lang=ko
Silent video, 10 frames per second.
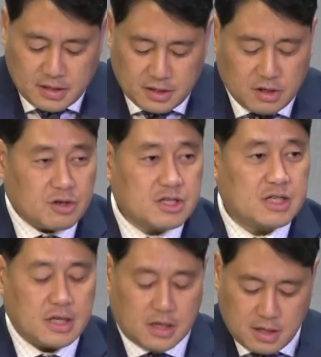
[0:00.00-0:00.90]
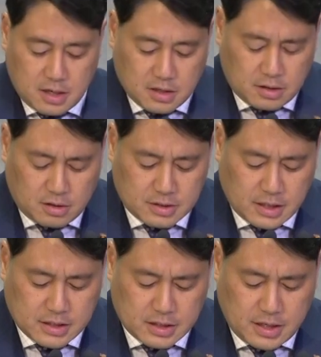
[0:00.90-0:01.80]
이들 역시 어,
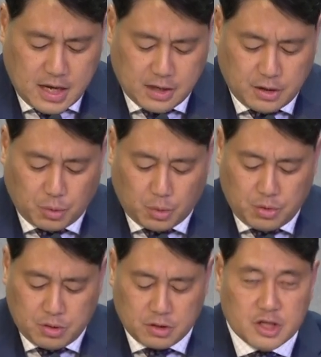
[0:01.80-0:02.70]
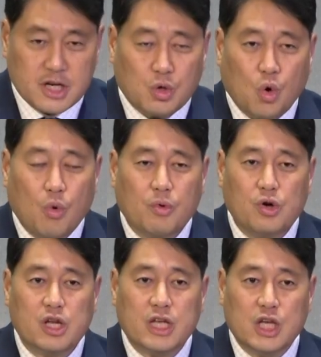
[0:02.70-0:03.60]
자신의 행위로
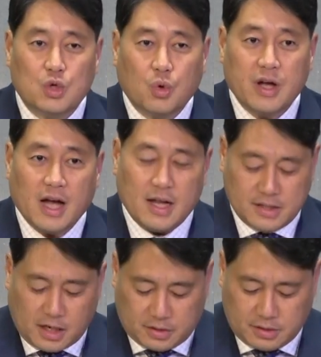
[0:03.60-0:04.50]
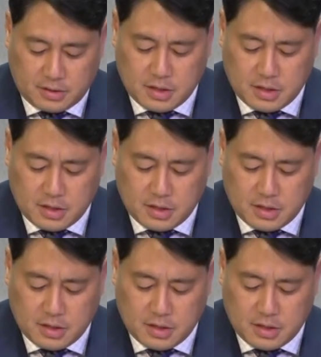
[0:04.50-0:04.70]
의로움을 이루어야 한다는